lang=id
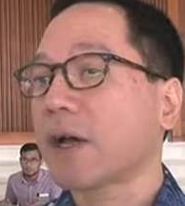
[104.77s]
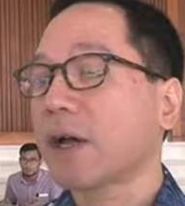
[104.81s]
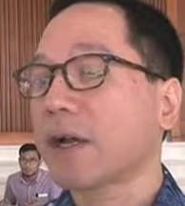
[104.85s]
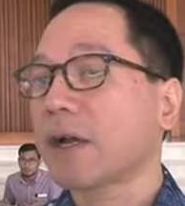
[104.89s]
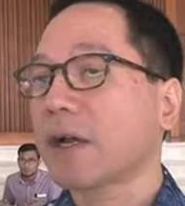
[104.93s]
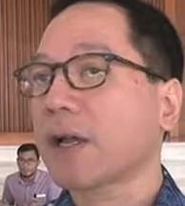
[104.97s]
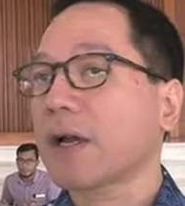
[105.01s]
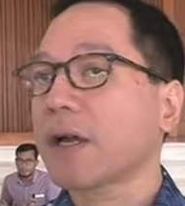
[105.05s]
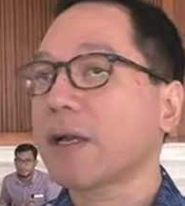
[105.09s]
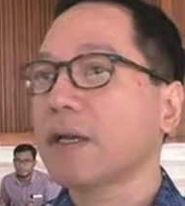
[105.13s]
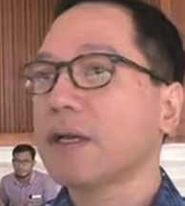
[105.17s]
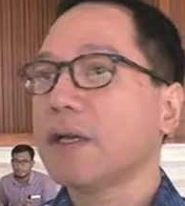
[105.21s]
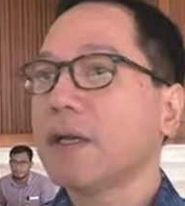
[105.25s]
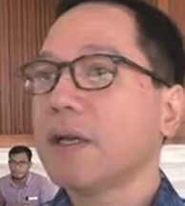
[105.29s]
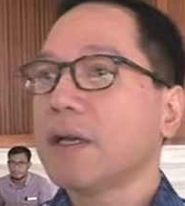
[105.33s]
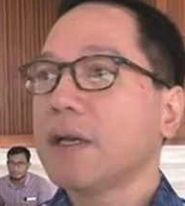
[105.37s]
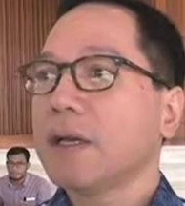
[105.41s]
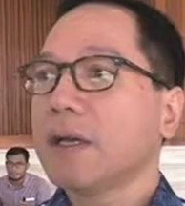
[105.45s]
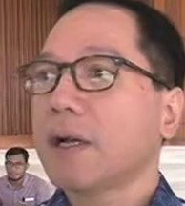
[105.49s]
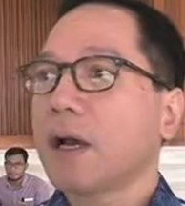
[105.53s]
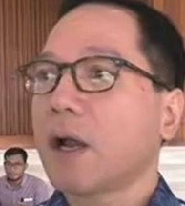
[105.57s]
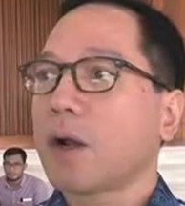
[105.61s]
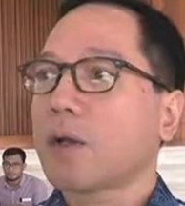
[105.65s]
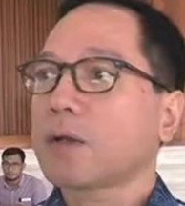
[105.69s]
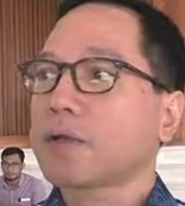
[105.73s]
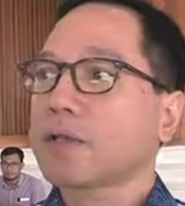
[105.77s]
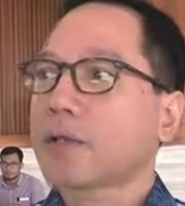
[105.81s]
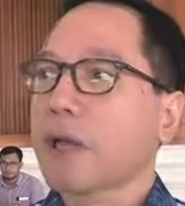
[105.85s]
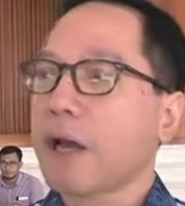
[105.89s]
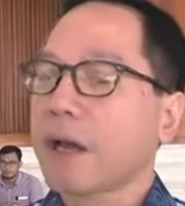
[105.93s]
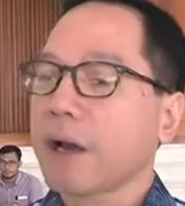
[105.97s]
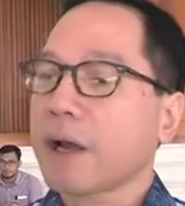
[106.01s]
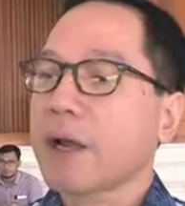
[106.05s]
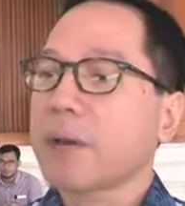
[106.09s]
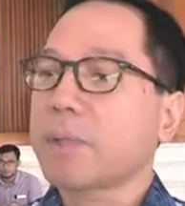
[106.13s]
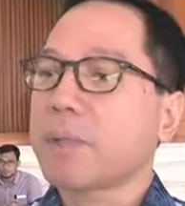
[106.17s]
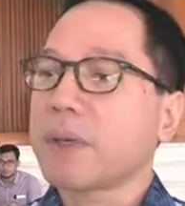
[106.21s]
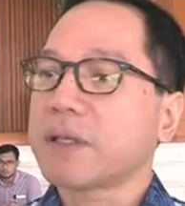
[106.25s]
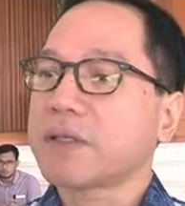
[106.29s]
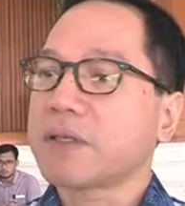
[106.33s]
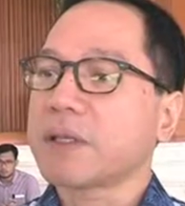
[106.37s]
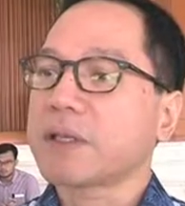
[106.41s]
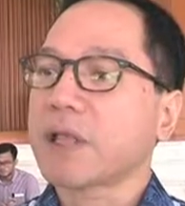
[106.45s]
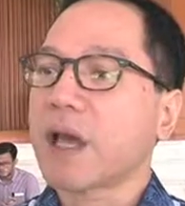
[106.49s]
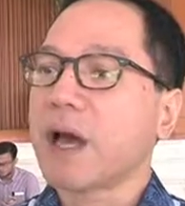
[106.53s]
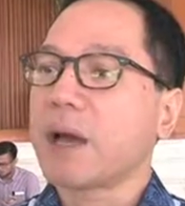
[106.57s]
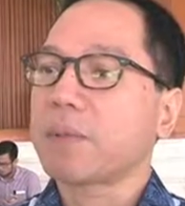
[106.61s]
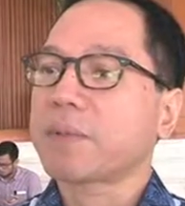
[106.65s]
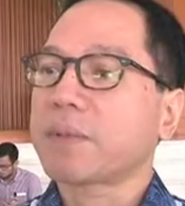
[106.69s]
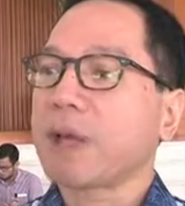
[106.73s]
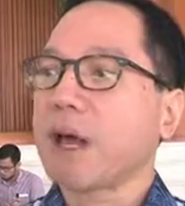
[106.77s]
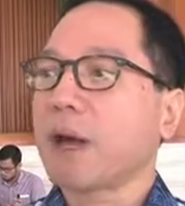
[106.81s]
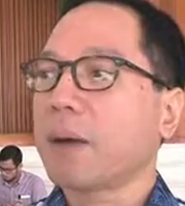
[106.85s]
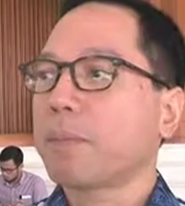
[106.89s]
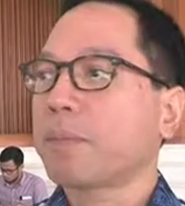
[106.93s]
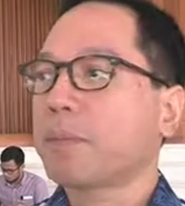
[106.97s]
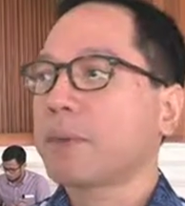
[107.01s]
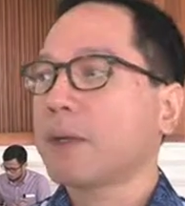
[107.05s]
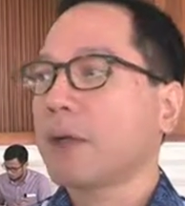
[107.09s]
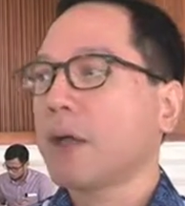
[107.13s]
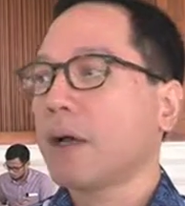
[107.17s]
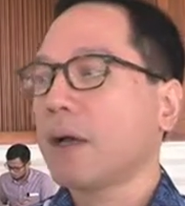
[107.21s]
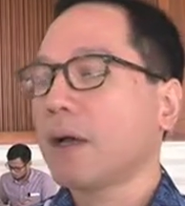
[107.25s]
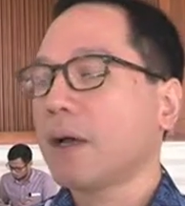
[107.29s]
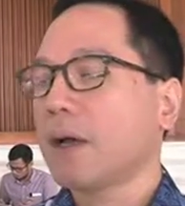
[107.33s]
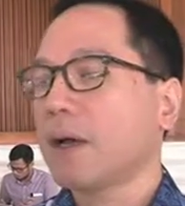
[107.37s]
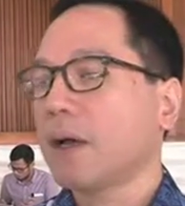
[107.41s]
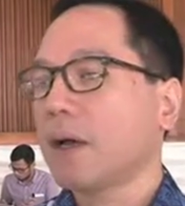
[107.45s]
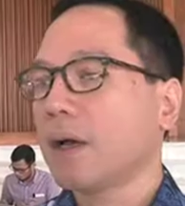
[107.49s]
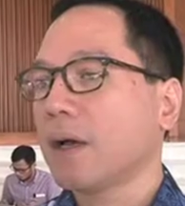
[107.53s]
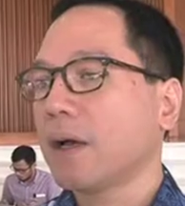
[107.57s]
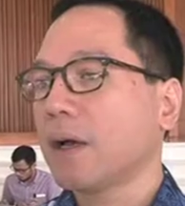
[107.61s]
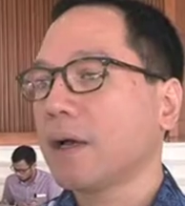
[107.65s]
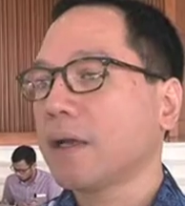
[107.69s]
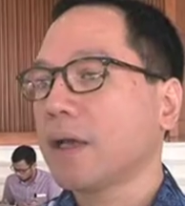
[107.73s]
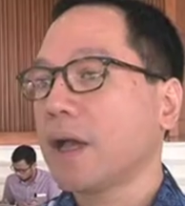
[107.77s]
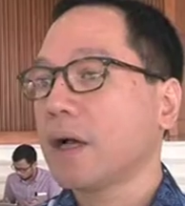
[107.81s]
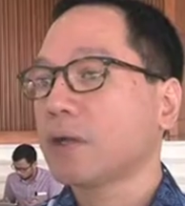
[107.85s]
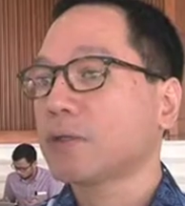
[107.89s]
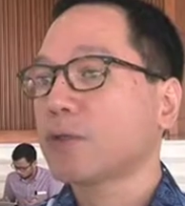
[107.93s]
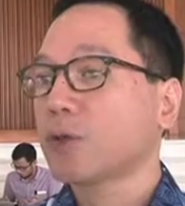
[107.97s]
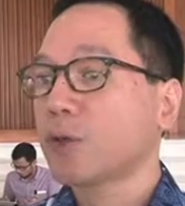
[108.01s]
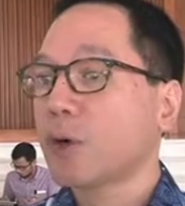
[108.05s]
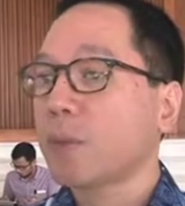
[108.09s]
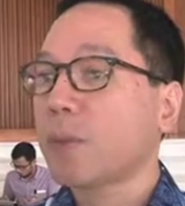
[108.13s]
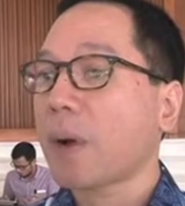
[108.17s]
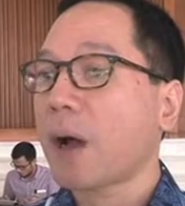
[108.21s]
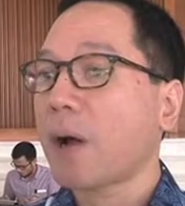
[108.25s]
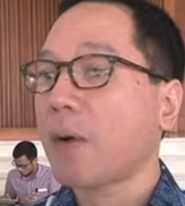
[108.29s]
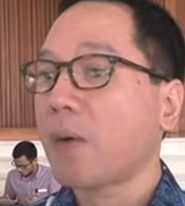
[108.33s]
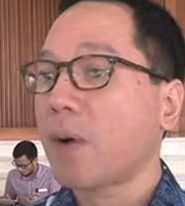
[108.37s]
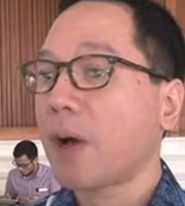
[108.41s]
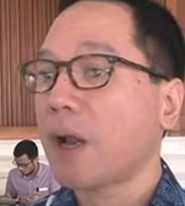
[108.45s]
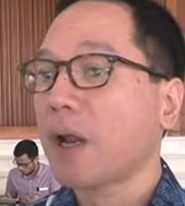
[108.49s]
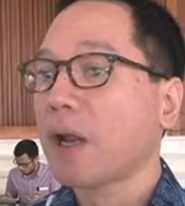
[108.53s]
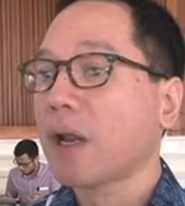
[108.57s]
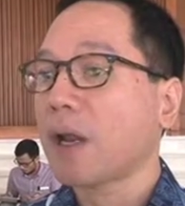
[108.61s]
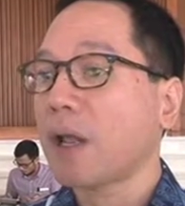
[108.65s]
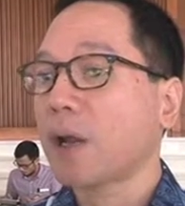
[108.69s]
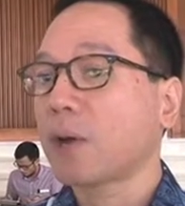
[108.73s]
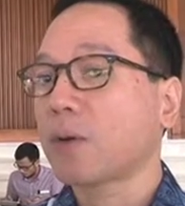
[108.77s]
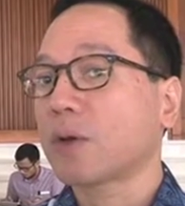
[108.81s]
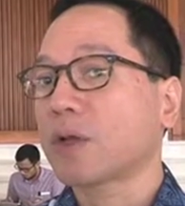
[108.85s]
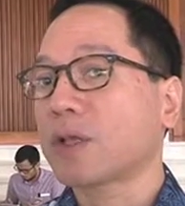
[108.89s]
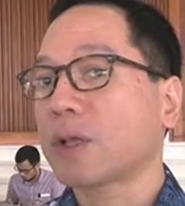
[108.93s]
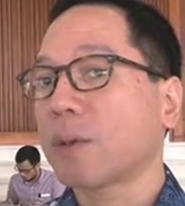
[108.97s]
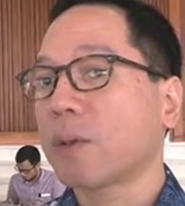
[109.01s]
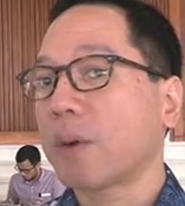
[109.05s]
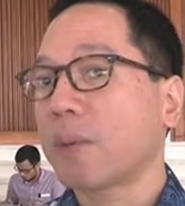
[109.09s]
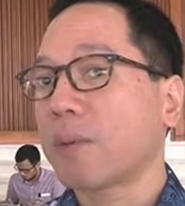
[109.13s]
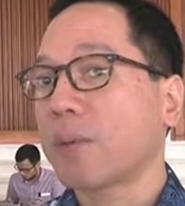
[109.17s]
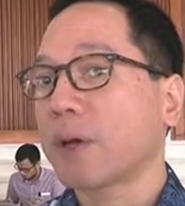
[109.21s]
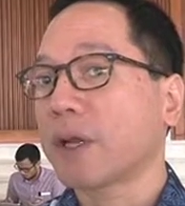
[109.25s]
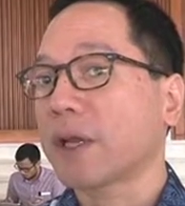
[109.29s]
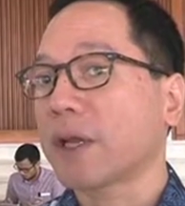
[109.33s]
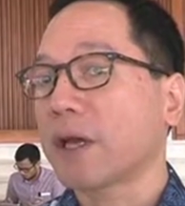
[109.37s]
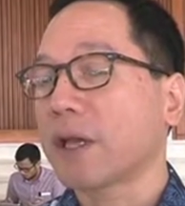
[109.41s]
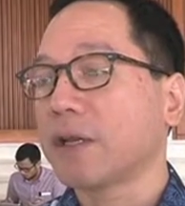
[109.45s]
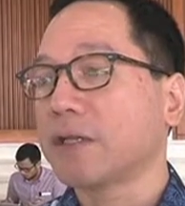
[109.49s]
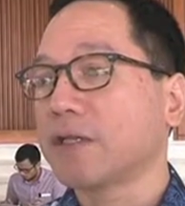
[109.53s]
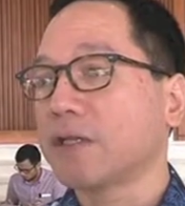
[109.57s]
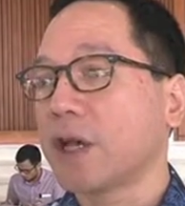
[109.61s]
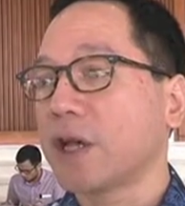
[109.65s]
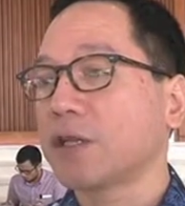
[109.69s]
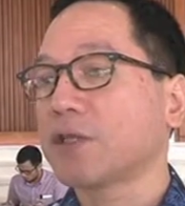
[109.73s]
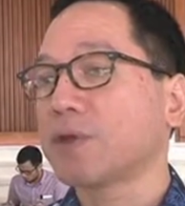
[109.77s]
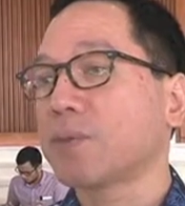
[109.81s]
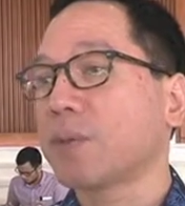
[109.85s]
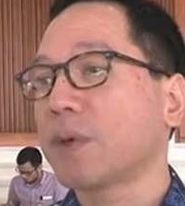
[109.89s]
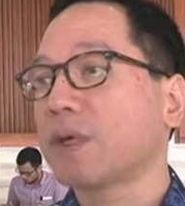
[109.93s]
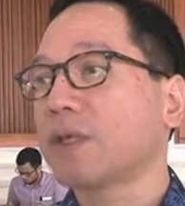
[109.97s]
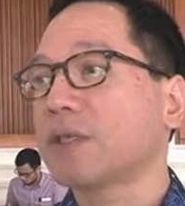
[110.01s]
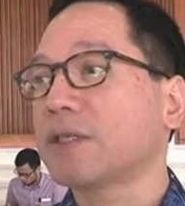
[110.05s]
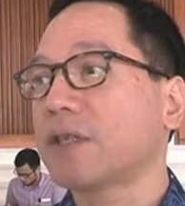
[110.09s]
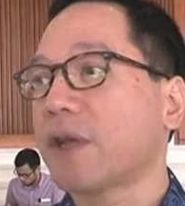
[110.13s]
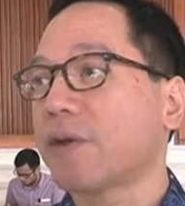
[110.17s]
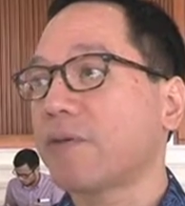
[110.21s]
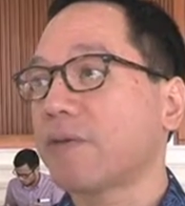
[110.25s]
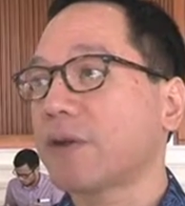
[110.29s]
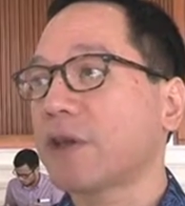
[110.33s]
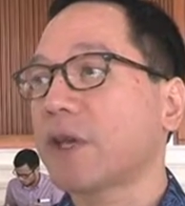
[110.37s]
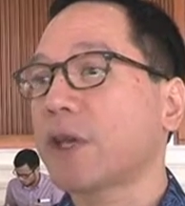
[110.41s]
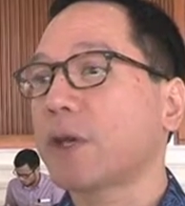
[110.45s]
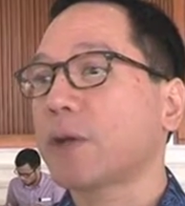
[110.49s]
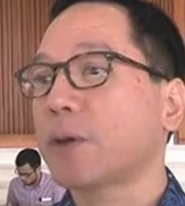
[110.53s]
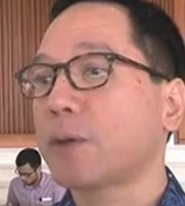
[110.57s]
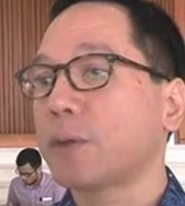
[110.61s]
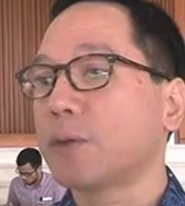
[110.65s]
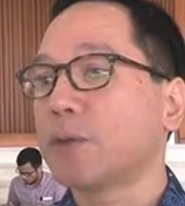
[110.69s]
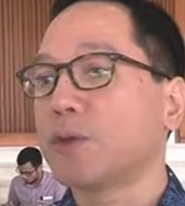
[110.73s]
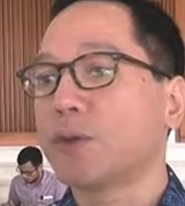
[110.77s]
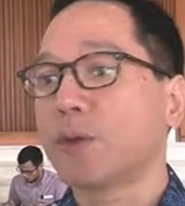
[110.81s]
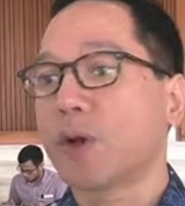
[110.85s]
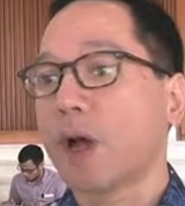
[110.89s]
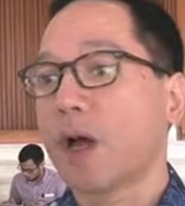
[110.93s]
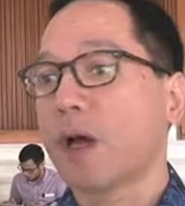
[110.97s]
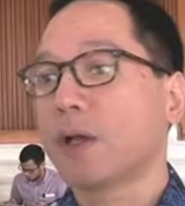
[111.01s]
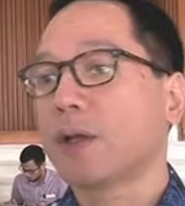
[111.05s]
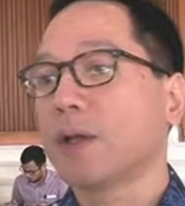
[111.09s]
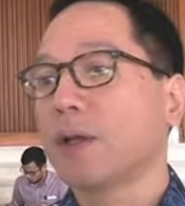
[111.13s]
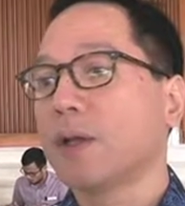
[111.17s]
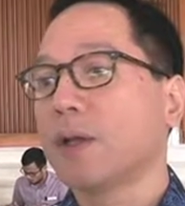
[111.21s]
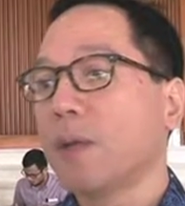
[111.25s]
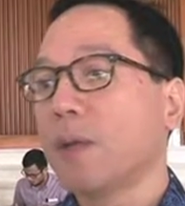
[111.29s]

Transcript: Karena kan kalau sekarang masih tahap-tahap ya, uh, yang cukup awal, lalu kita memberikan judgement, saya pikir juga